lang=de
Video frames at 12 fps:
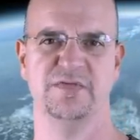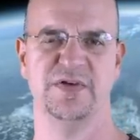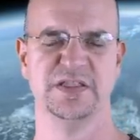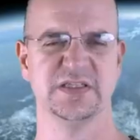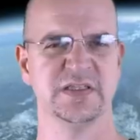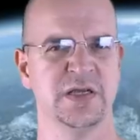
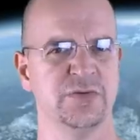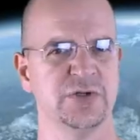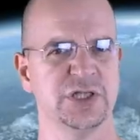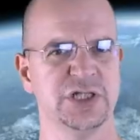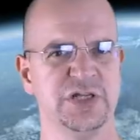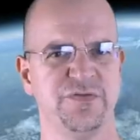Was ist der
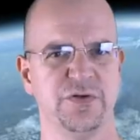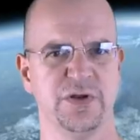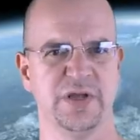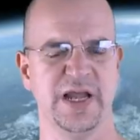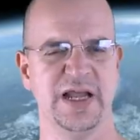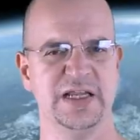Unterschied
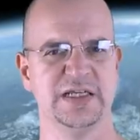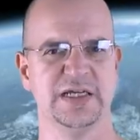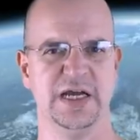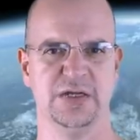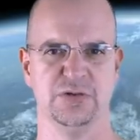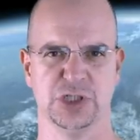von
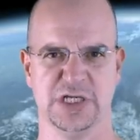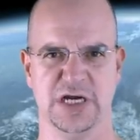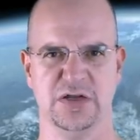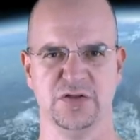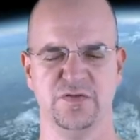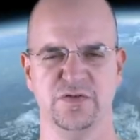Helligkeit und
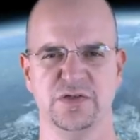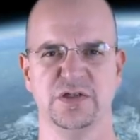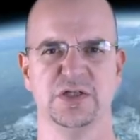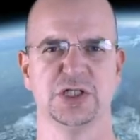Strahlungsfluss?